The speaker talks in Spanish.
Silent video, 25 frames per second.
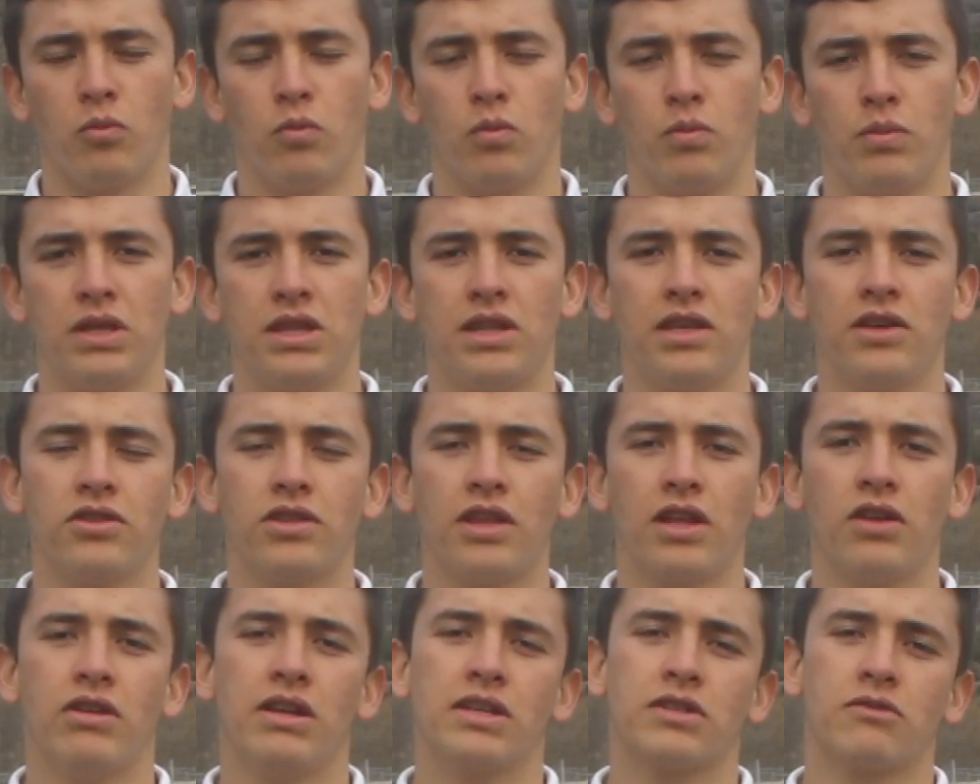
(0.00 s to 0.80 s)
mi tío
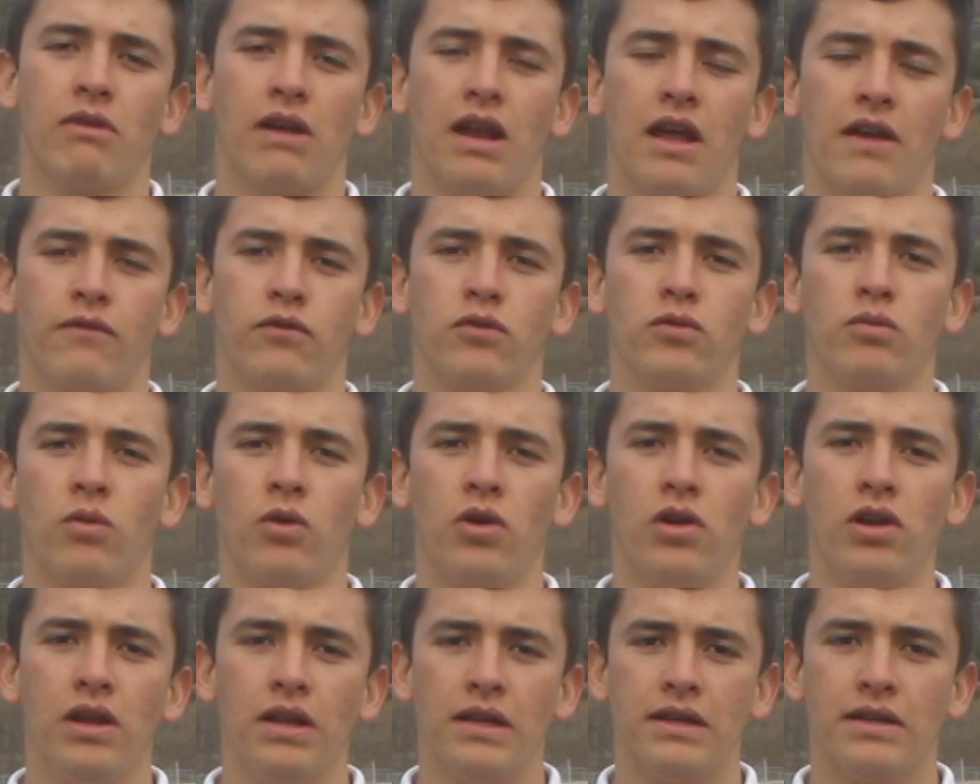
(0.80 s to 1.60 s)
tiene una escuela de
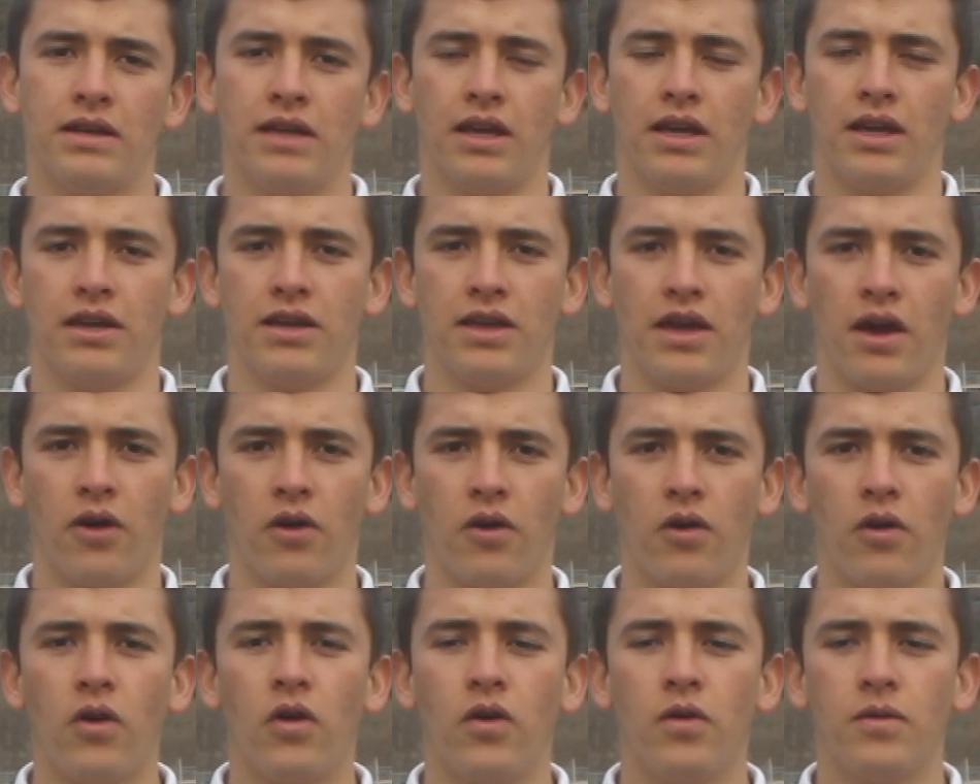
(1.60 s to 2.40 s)
fútbol y
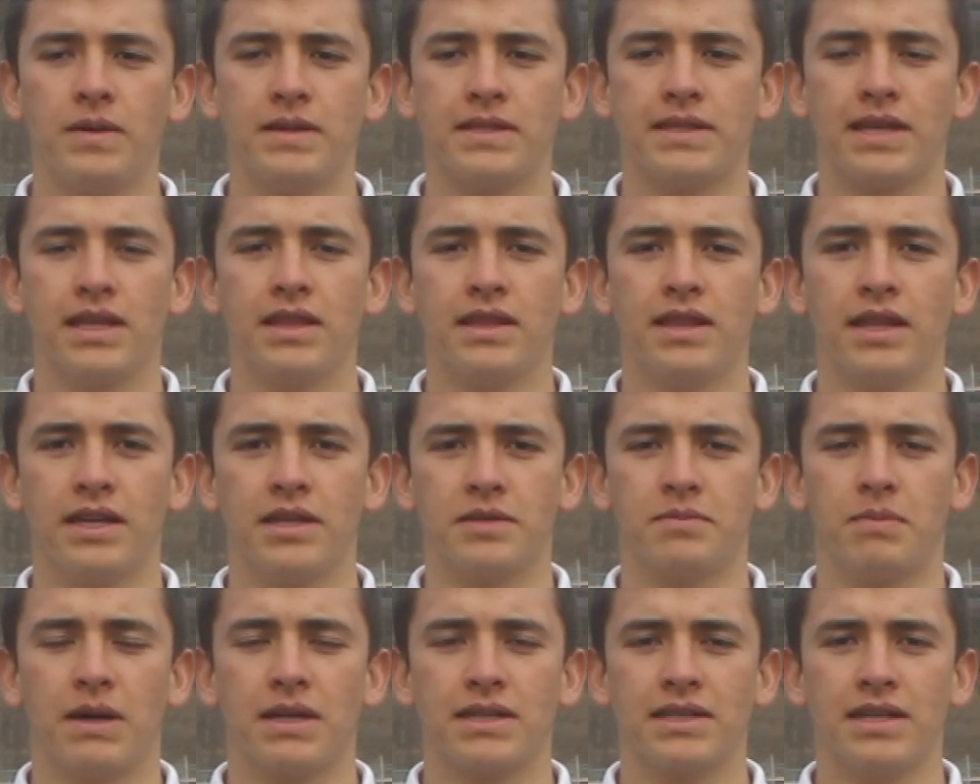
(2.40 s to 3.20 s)
llegó Vicente
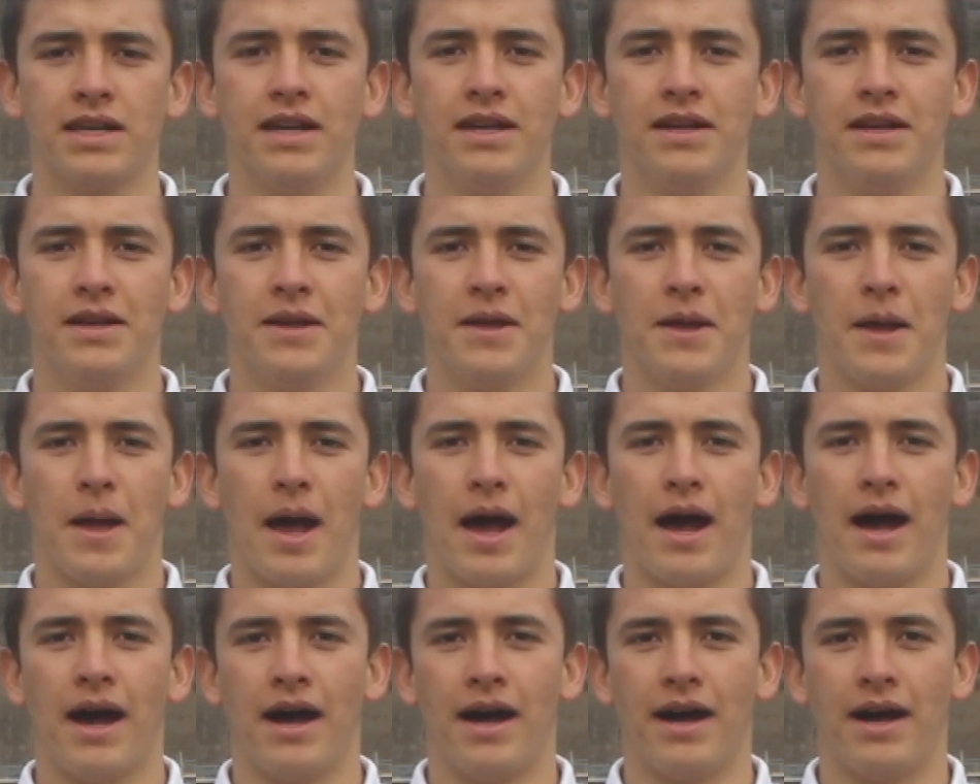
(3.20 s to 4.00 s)
Esparza
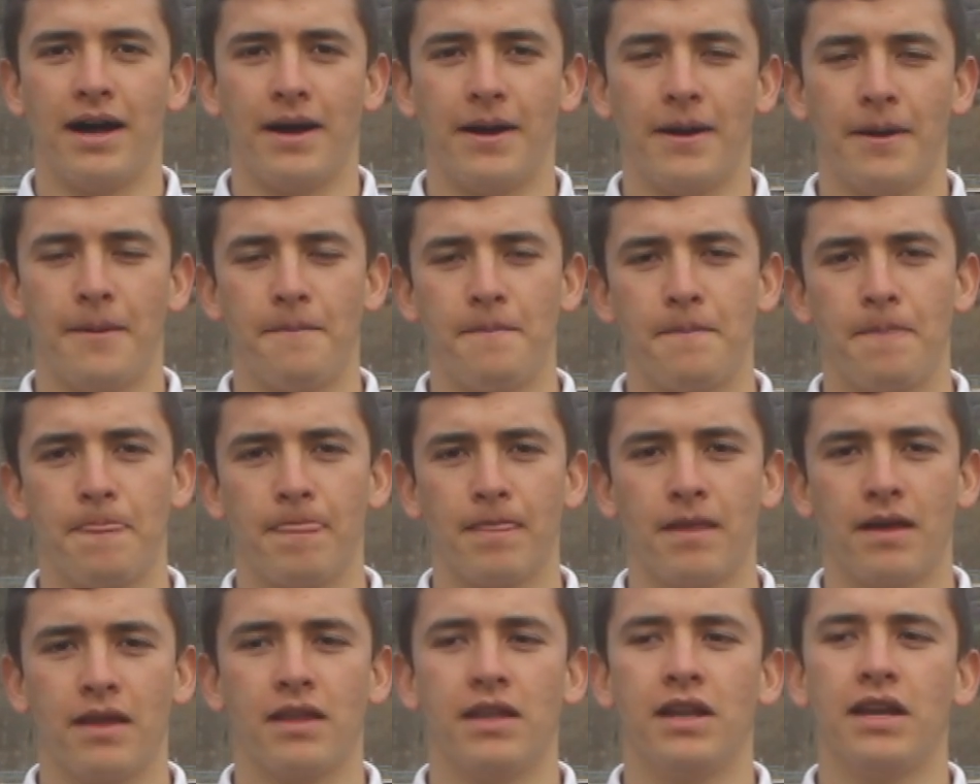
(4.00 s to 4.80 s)
a,
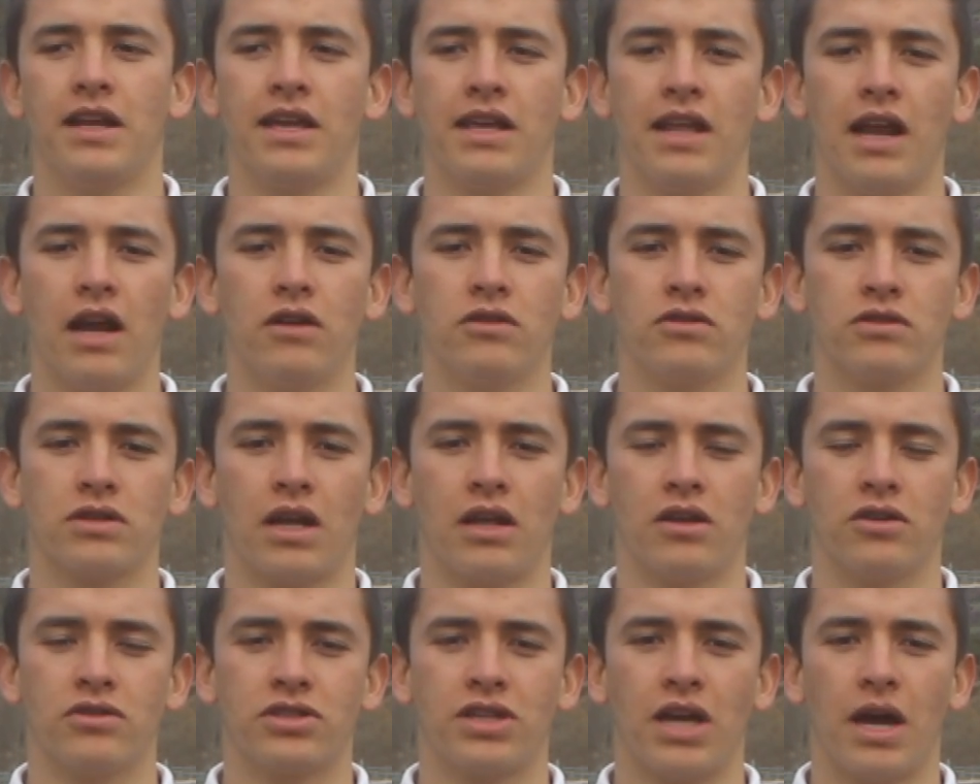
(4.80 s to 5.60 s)
dirigir a,
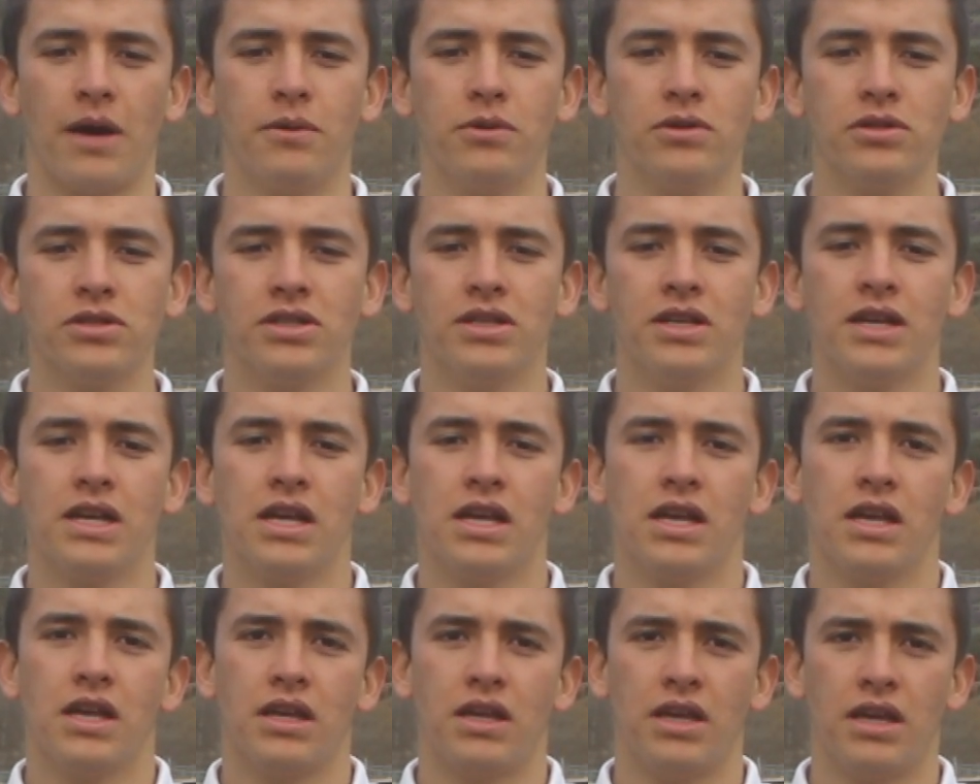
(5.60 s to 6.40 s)
los chavos
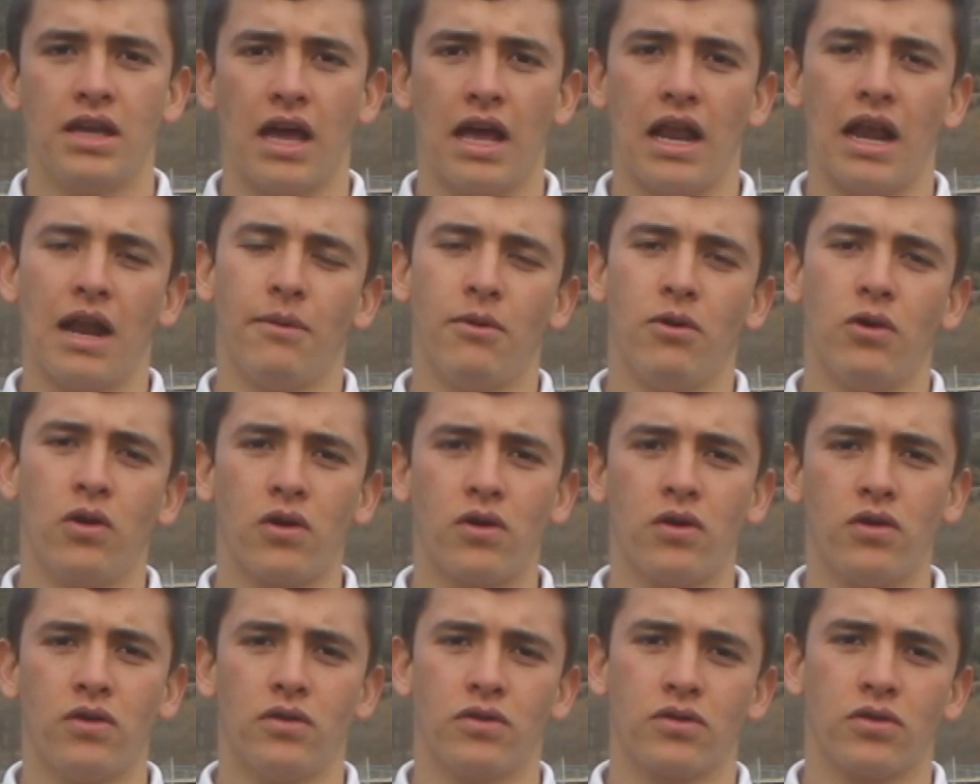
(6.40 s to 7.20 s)
y él habló
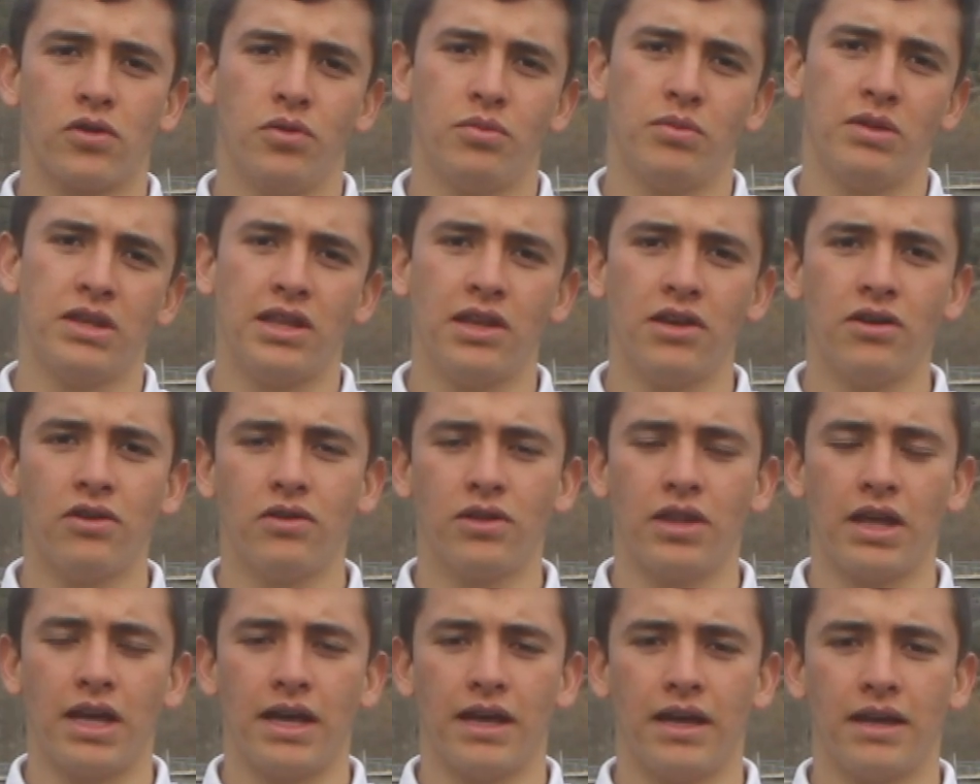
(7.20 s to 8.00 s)
con, mi
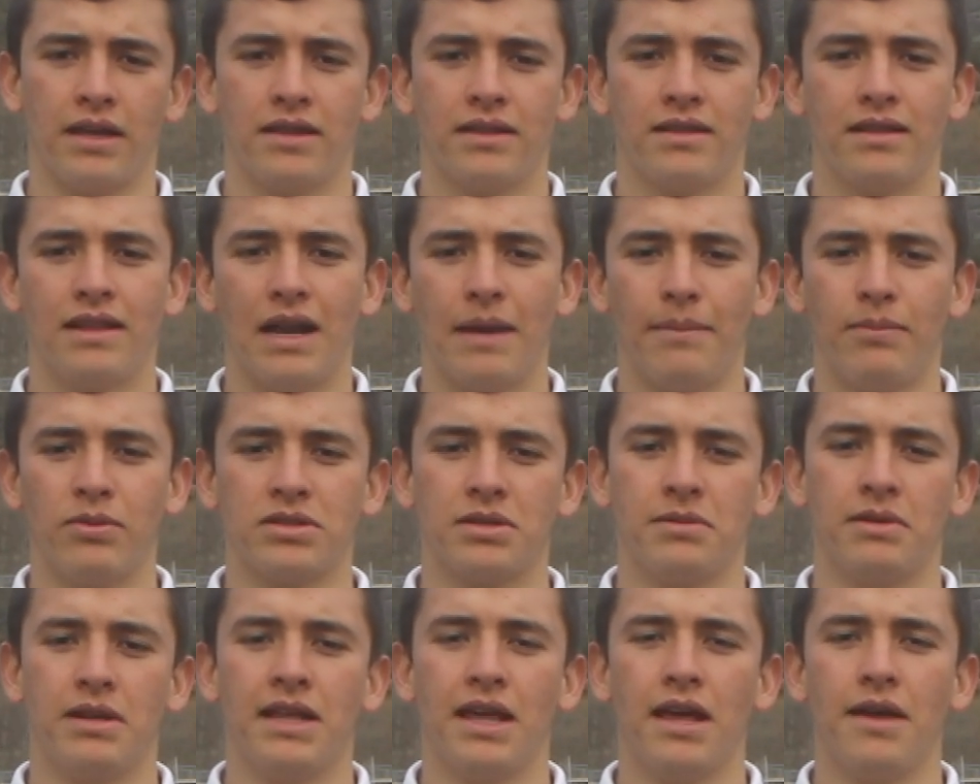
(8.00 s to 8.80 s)
tío de, de, la
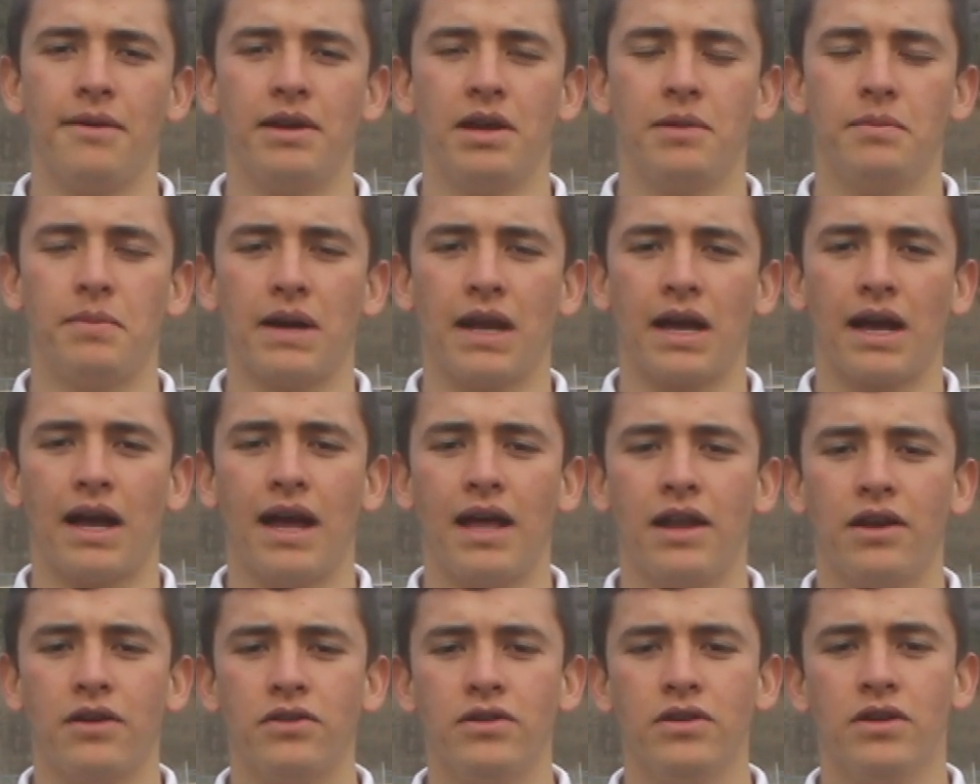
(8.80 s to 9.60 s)
posibilidad de venir para
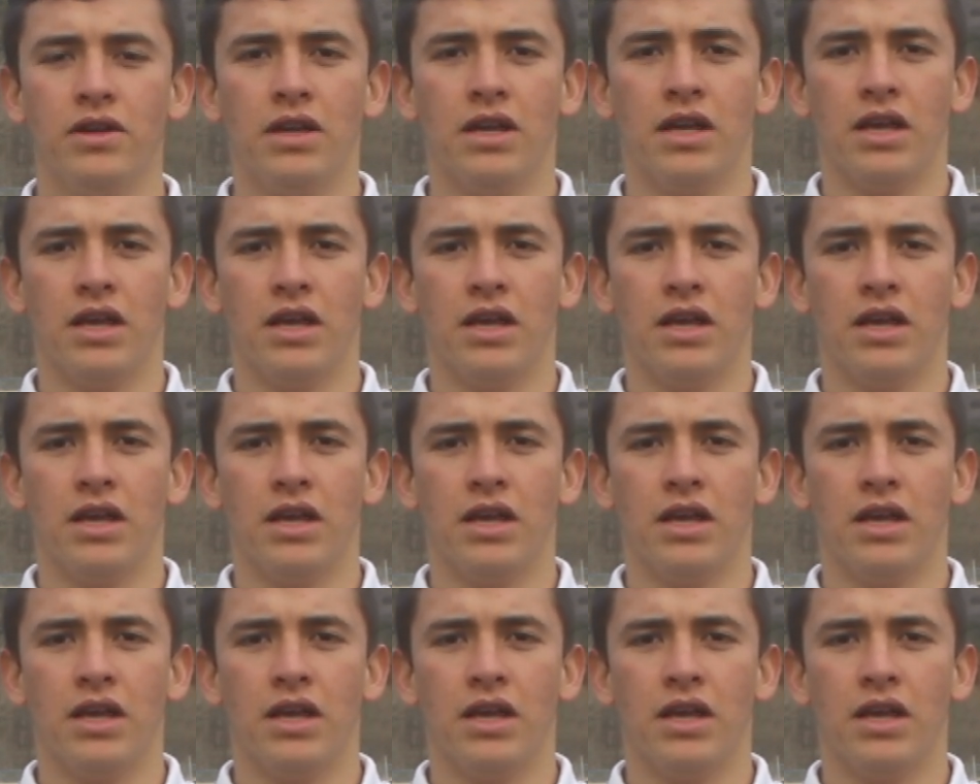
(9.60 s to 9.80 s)
acá, ¿no?